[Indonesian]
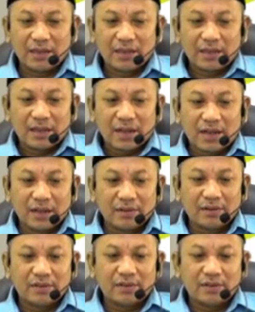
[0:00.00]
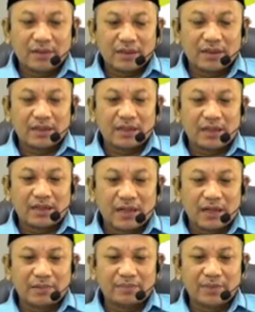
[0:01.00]
kalau kita
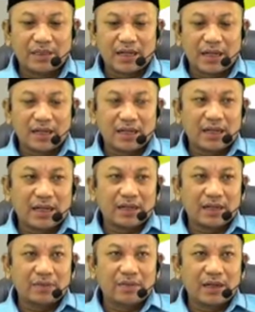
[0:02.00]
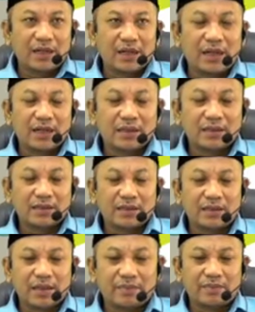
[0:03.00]
dalam menjalankan ibadah
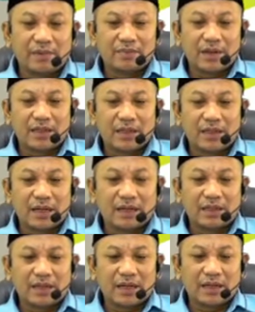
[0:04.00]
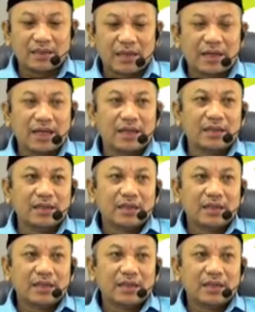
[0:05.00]
setiap ibadah yang kita kerjakan